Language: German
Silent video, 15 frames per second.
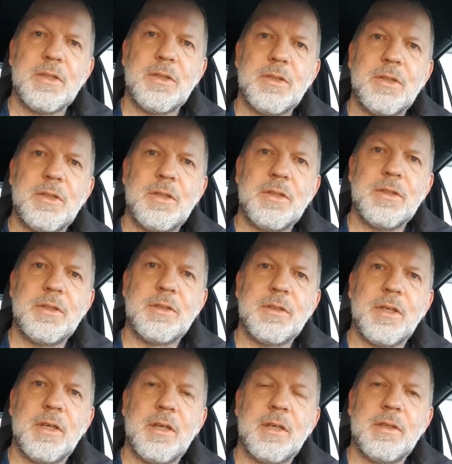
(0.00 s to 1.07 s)
Und
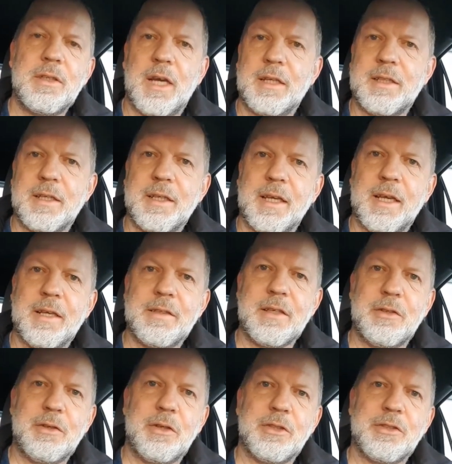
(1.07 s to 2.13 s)
äh, ja, der Trick ist
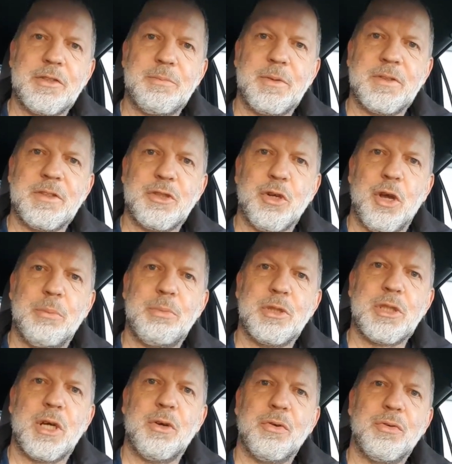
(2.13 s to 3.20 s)
natürlich, dass man sich
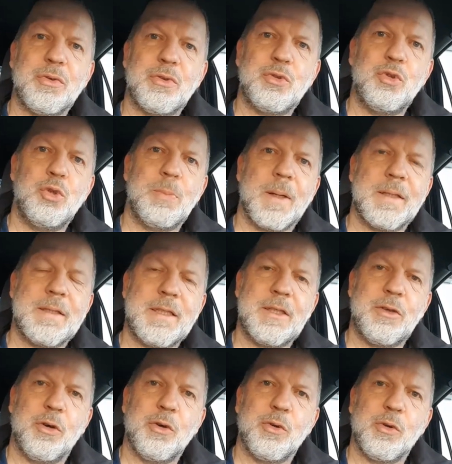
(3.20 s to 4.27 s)
Hörbücher aussucht, die über
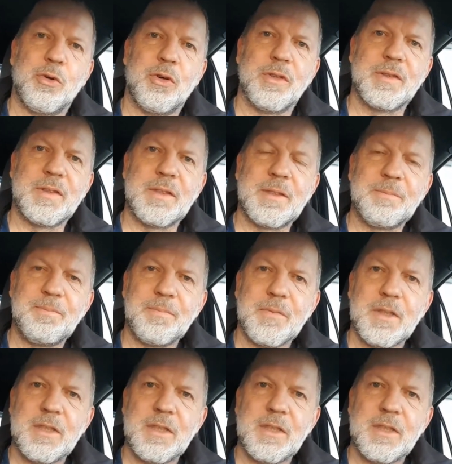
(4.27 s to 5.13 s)
10 Euro kostet.